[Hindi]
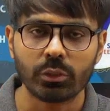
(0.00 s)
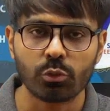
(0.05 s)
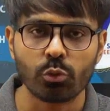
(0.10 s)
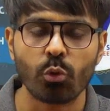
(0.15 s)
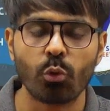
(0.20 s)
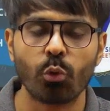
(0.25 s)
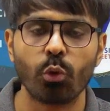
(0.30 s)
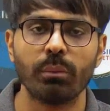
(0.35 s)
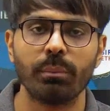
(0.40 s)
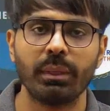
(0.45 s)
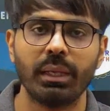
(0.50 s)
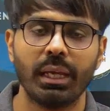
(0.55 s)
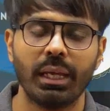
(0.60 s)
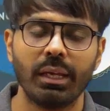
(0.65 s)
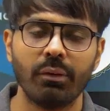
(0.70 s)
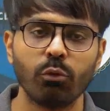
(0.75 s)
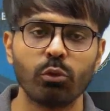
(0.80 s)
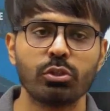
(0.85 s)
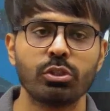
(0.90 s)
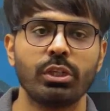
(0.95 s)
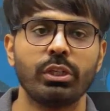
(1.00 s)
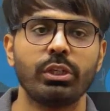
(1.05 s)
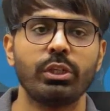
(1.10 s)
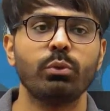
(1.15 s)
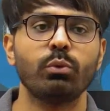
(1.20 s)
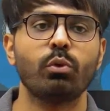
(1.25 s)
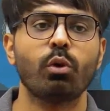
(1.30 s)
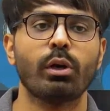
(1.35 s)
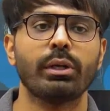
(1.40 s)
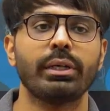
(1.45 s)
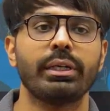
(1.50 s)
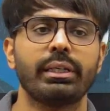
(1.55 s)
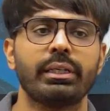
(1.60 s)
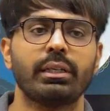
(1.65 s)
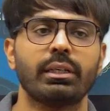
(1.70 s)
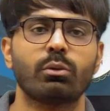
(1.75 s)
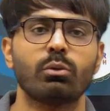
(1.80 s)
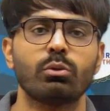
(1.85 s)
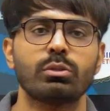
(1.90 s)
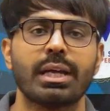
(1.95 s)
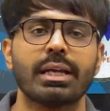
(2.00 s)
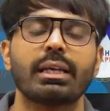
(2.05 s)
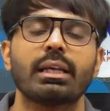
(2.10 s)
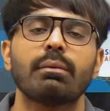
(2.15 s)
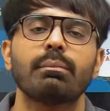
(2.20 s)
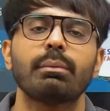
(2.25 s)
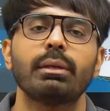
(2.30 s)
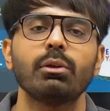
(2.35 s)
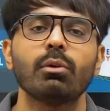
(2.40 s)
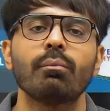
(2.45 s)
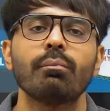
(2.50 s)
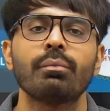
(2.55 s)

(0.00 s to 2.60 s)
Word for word: जो कोई भी है वो जीटीयू कोऑर्डिनेटर को जाके मिलो